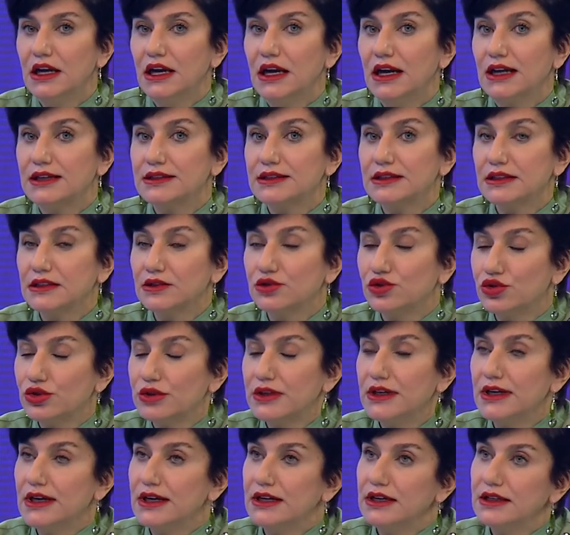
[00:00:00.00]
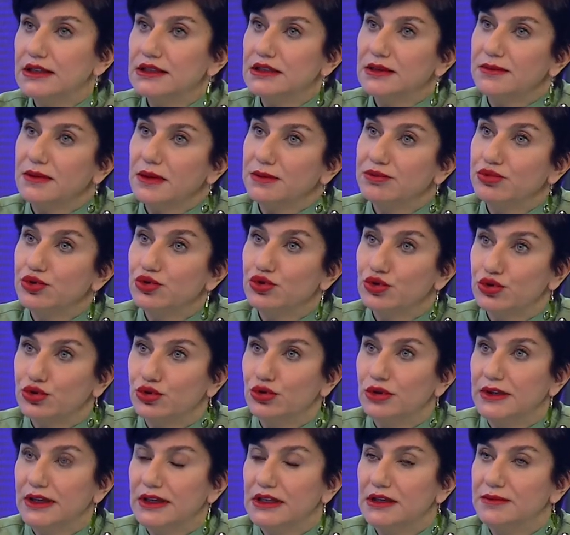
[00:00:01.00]
Hastalık çok ilerlediği zaman
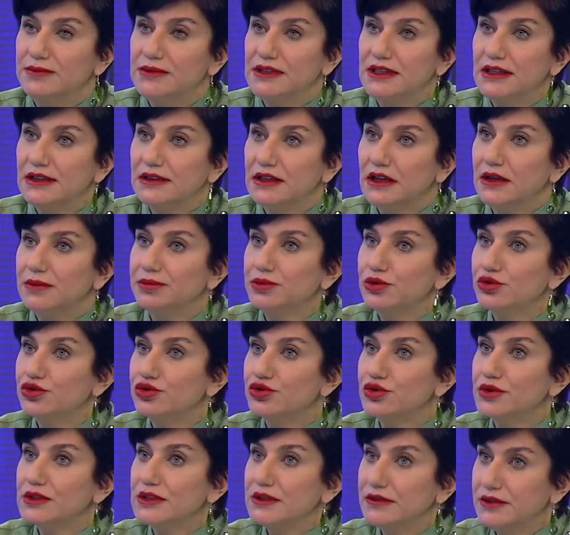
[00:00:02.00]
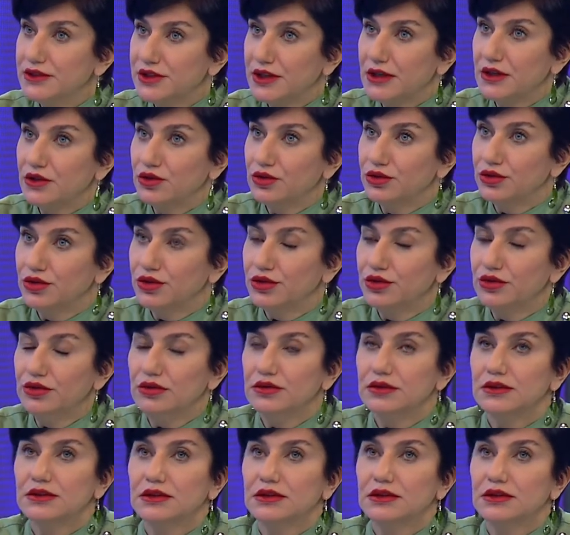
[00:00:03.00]
püstül dediğimiz iltihaplı küçük sivilceler oluyor.